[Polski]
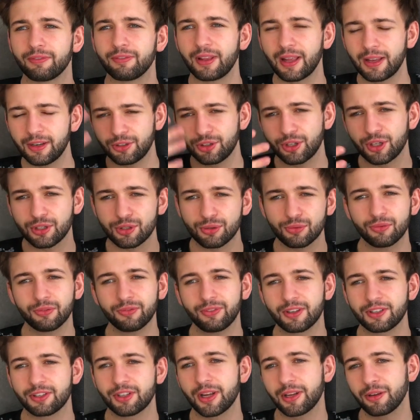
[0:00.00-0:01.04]
w ten czas
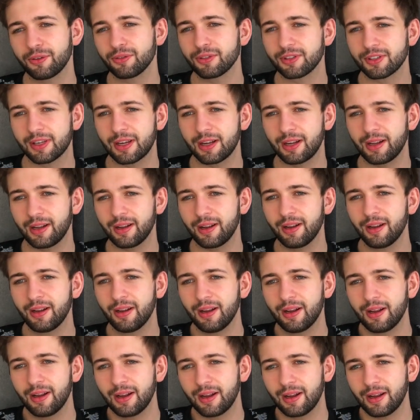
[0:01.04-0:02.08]
uważano za
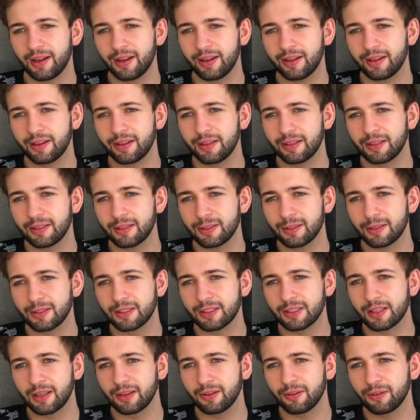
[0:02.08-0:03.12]

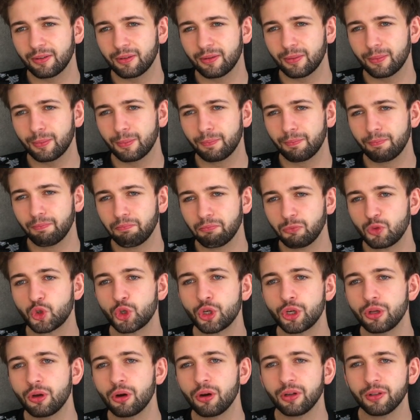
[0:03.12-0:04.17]
za no,
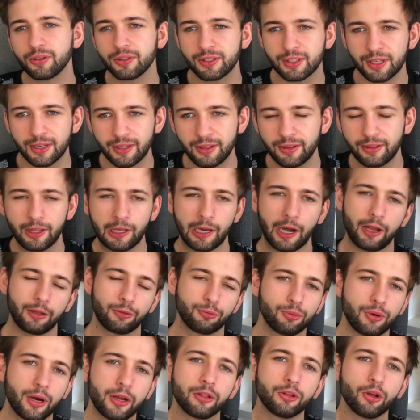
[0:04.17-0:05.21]
czyniące
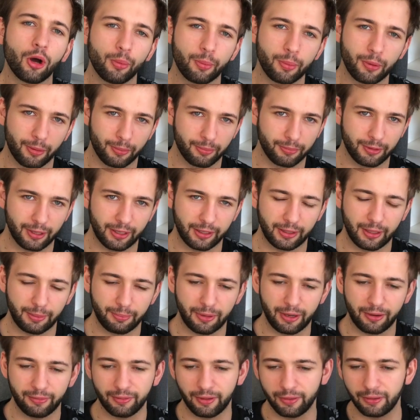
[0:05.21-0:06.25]
literaturę dobrą, tak
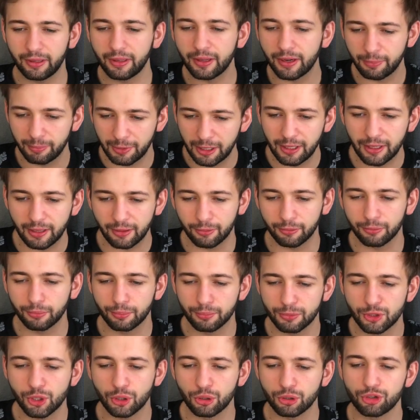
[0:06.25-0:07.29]
naprawdę.
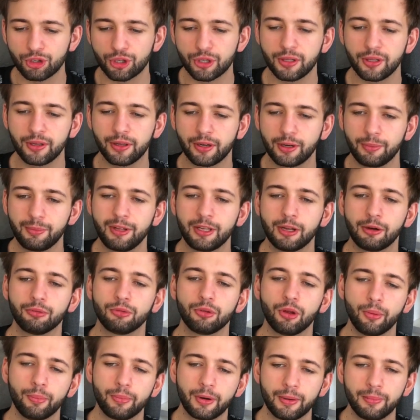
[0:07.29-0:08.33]
Kryminał, co czyni kryminał
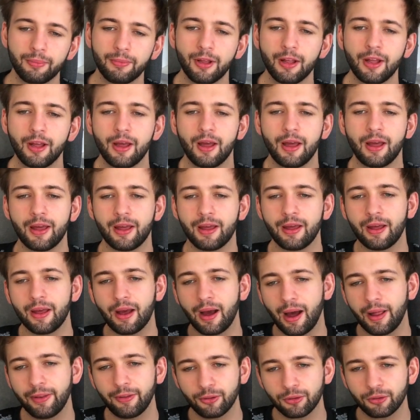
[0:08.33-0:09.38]
dobrym,
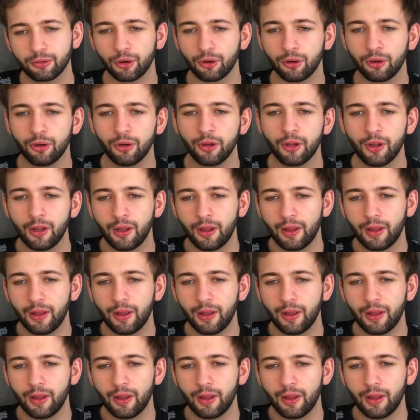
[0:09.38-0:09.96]
a no to